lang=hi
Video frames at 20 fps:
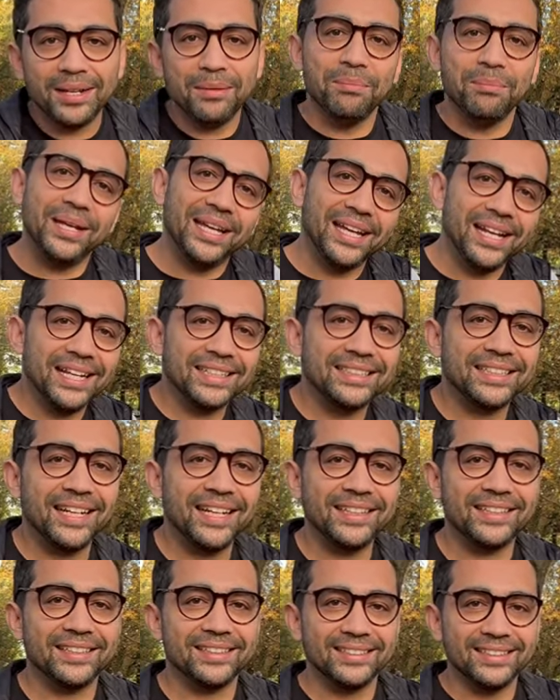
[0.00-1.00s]
बियर के
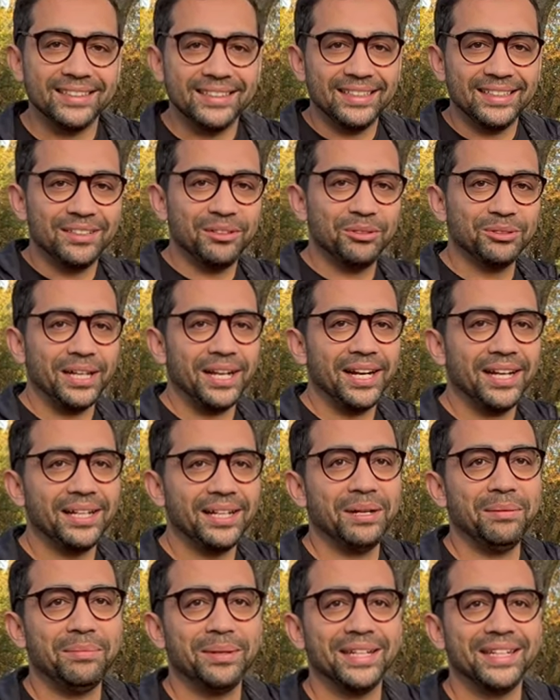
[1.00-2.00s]
साथ गुजारा
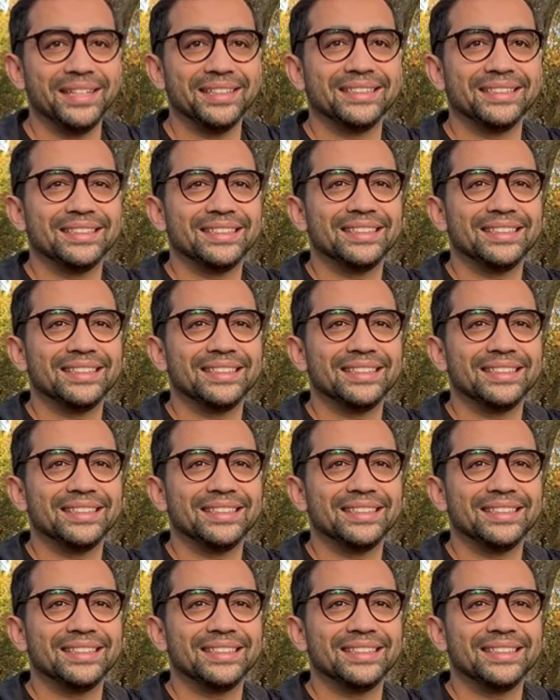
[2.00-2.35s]
करना पड़ेगा एंड